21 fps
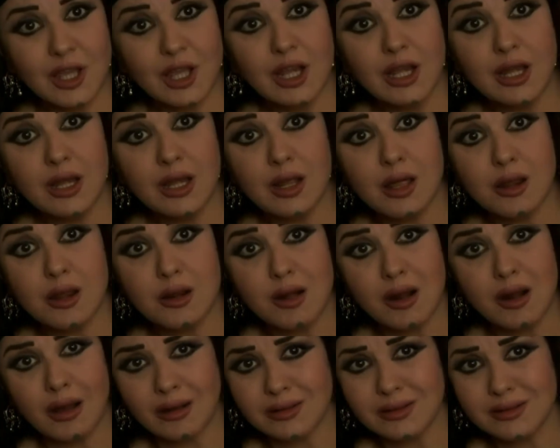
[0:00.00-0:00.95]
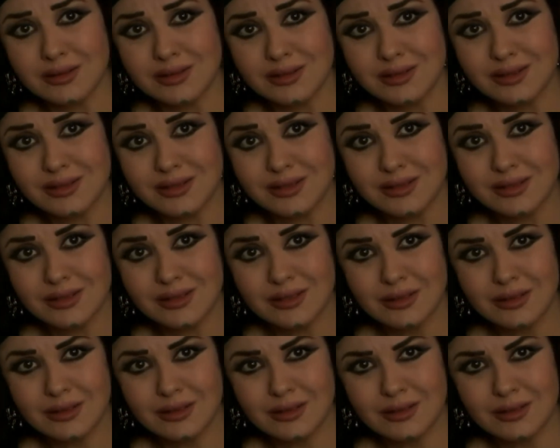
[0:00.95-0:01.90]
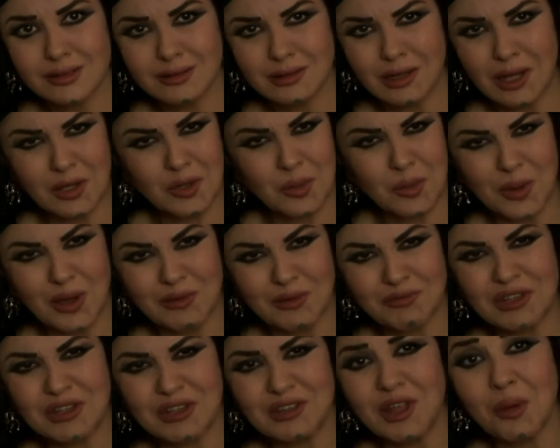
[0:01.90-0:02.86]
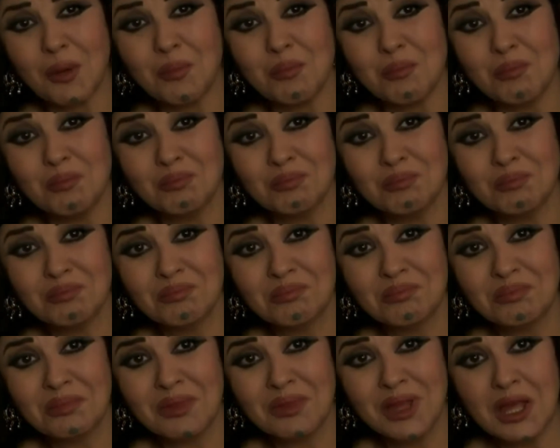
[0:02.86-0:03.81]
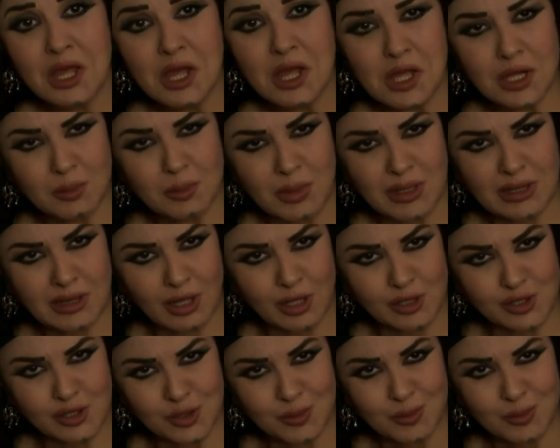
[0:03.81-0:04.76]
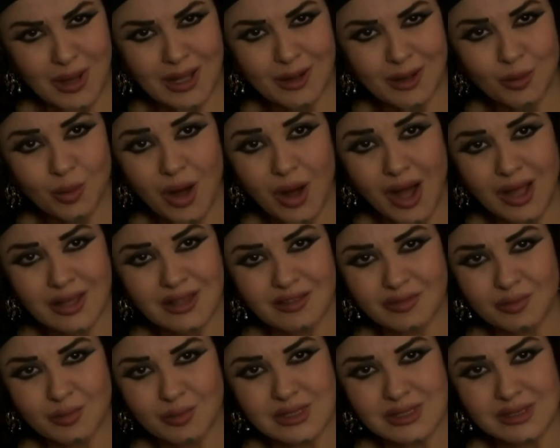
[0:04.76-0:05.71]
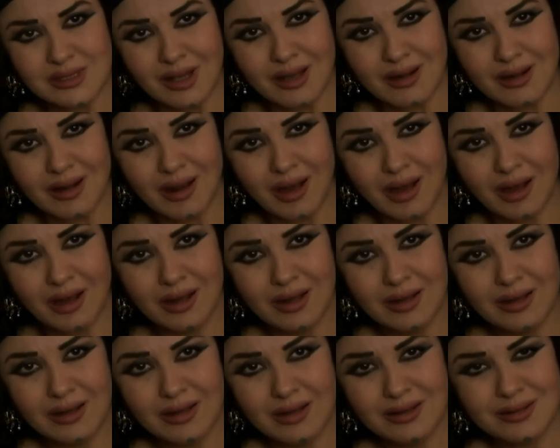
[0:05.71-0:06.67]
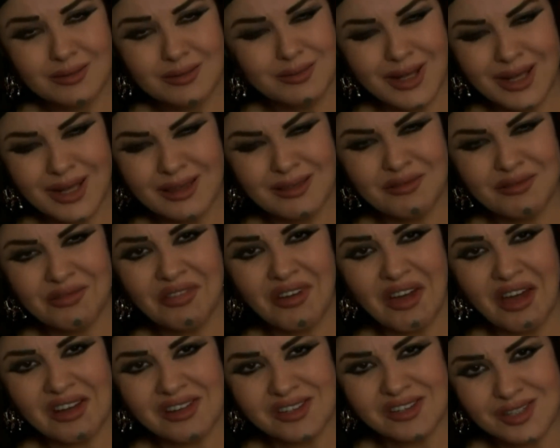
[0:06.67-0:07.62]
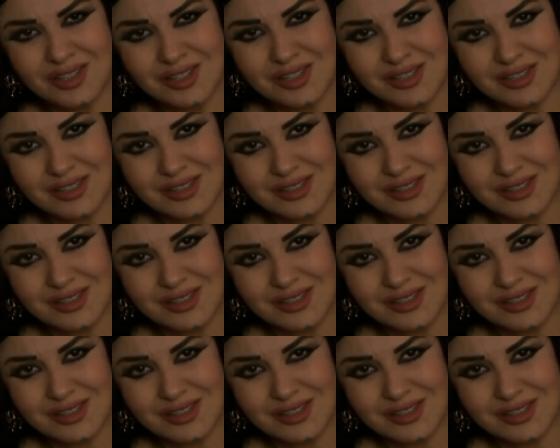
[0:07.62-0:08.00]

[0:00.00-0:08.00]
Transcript: إلا الرقص هيبقى في الدم إن ما طلعش مع الواحدة في مصغرها ما ينفعش